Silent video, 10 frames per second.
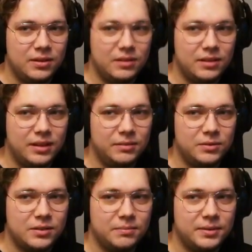e, krainy
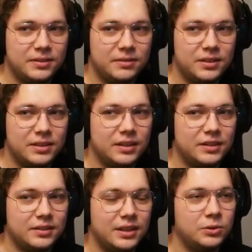były skompresowane tak jak
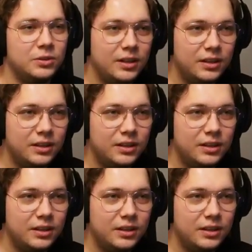się dało.